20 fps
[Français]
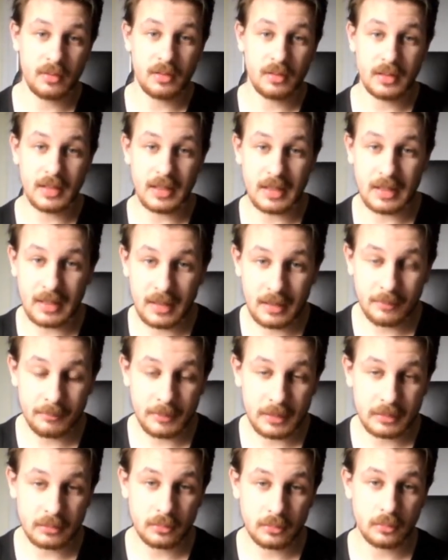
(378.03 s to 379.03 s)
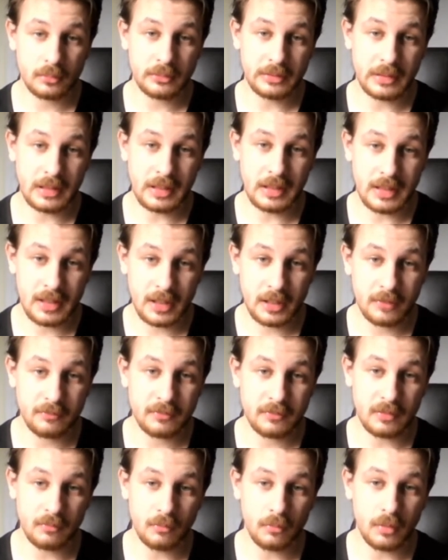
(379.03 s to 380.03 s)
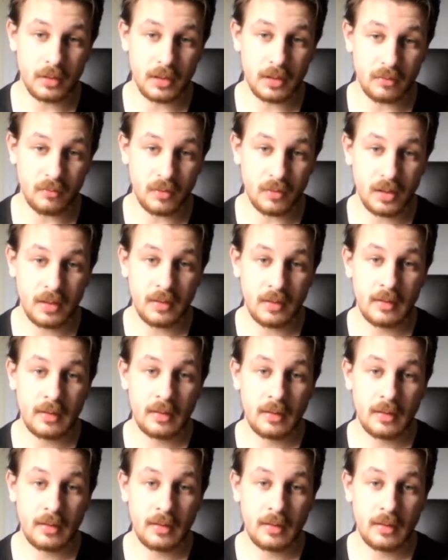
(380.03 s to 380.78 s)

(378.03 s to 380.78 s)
il y aura maintenant des lives qui vont arriver